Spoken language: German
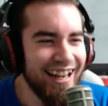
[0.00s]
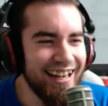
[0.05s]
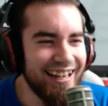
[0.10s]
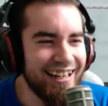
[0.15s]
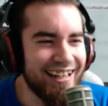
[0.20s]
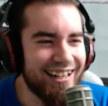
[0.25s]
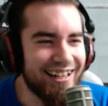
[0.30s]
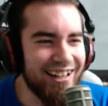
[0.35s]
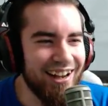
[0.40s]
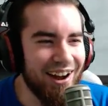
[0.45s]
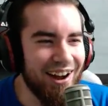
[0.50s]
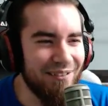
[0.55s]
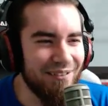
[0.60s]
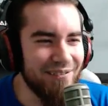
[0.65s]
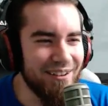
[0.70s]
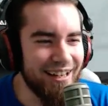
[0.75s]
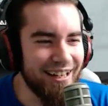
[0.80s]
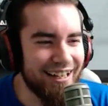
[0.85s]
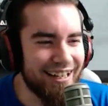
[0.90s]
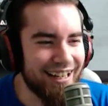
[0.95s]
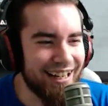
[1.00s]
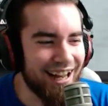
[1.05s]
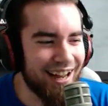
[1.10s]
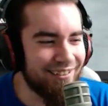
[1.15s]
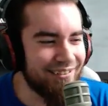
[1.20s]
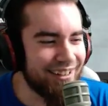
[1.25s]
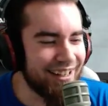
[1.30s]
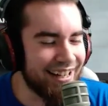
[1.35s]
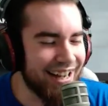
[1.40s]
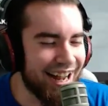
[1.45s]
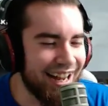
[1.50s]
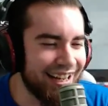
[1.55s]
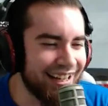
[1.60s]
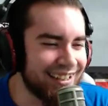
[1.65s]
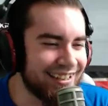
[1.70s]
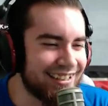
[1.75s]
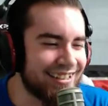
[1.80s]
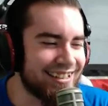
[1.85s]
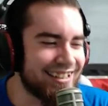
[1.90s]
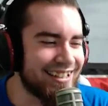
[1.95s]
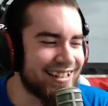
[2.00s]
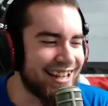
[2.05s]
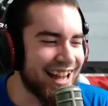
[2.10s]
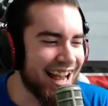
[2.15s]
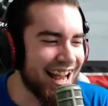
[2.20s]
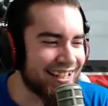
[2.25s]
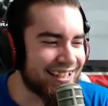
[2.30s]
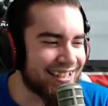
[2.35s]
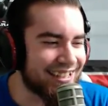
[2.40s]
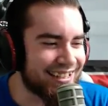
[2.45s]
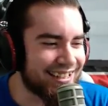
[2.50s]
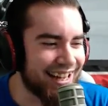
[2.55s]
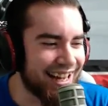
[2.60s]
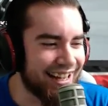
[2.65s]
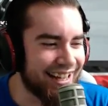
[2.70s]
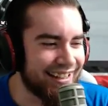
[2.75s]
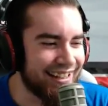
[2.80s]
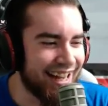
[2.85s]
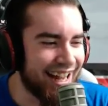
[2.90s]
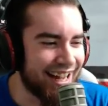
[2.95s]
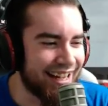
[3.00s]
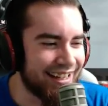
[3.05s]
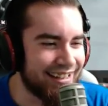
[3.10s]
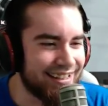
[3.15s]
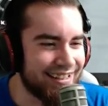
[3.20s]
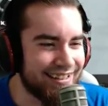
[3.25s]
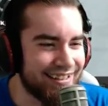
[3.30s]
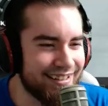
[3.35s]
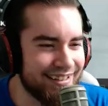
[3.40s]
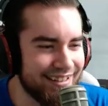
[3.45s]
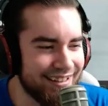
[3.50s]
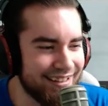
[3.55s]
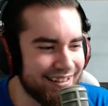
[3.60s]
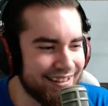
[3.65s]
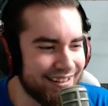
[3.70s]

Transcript: ich komm nicht klar, wie geil ist das denn jetzt?